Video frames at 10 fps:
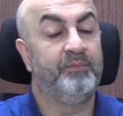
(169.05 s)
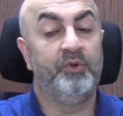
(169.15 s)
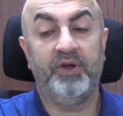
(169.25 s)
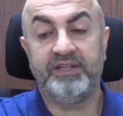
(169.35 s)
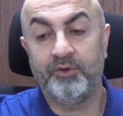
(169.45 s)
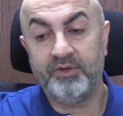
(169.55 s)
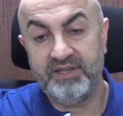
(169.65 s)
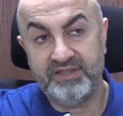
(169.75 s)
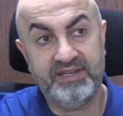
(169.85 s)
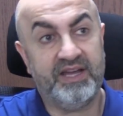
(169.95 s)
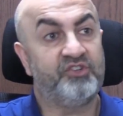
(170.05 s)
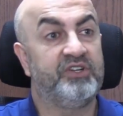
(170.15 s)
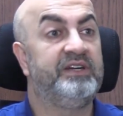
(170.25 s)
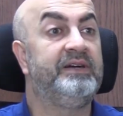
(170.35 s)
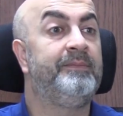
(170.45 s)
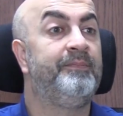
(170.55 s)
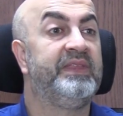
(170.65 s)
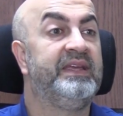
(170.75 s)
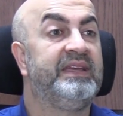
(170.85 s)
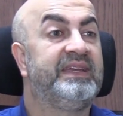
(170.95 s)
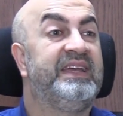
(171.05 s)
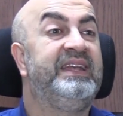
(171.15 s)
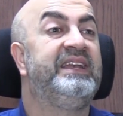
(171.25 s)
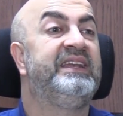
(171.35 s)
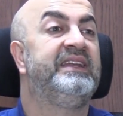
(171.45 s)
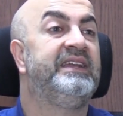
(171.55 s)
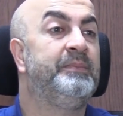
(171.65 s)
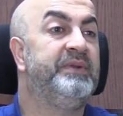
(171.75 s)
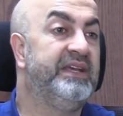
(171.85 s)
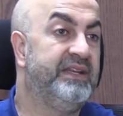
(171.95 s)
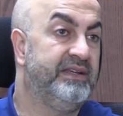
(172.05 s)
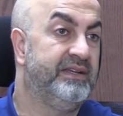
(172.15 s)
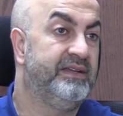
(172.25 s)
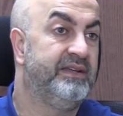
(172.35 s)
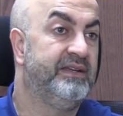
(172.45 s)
ب 31 10 كل لبناني